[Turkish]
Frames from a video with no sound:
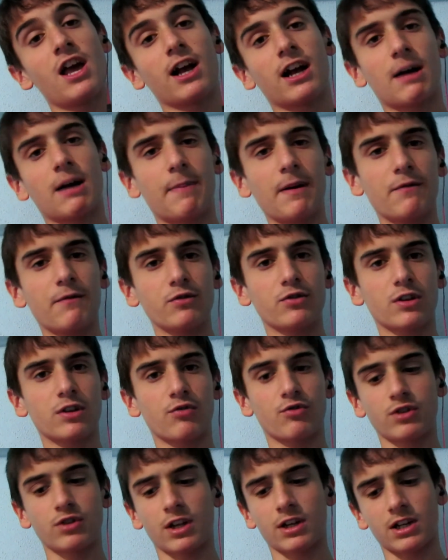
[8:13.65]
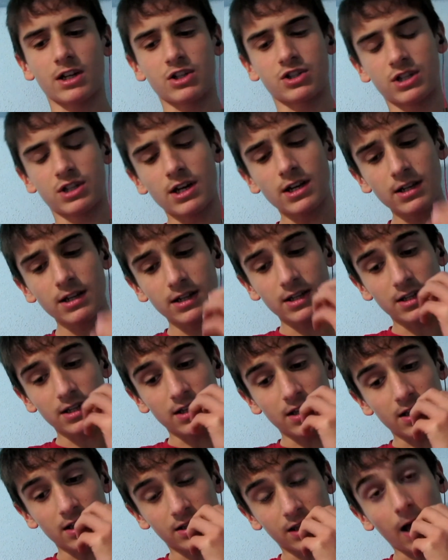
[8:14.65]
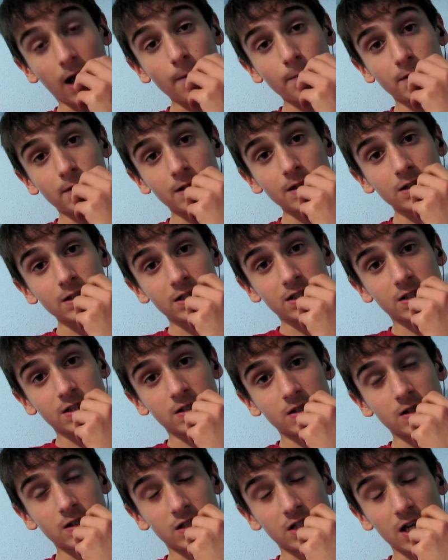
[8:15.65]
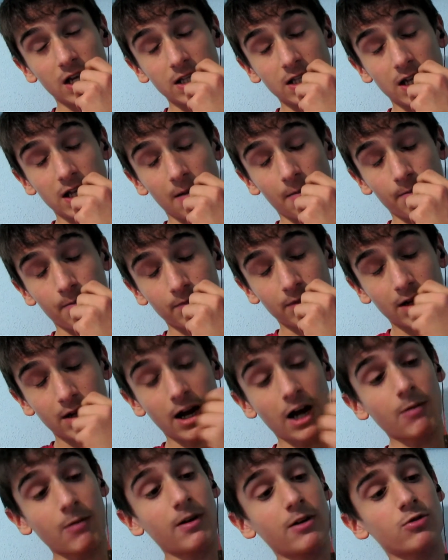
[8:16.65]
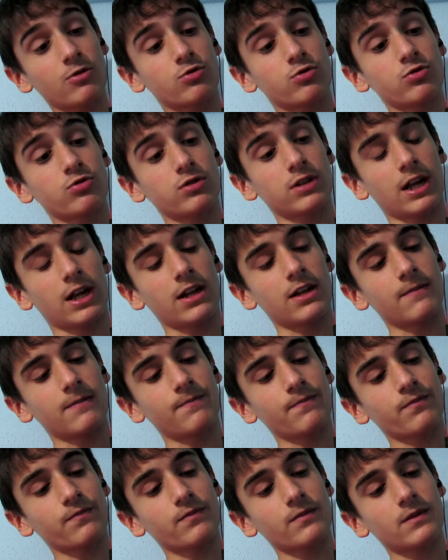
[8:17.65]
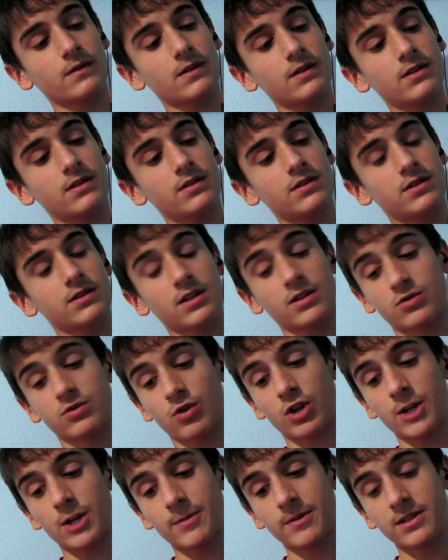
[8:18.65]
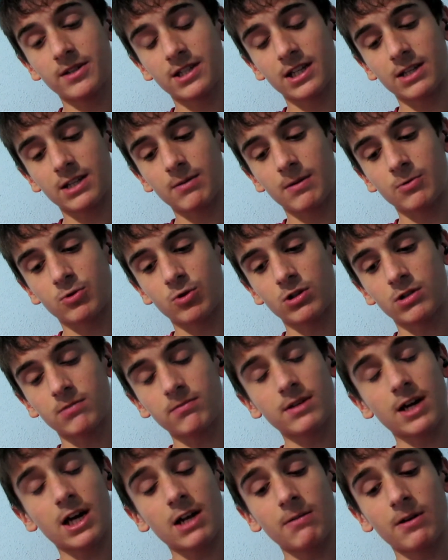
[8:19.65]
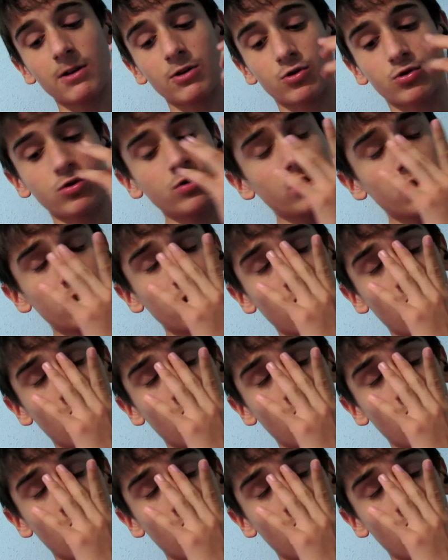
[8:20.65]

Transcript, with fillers: Kapak fotoğrafında arkadaşlar e, thumbnail şeyde Garbarus'un yani işte söylemeyecektim ama söyledim. Garbarus'un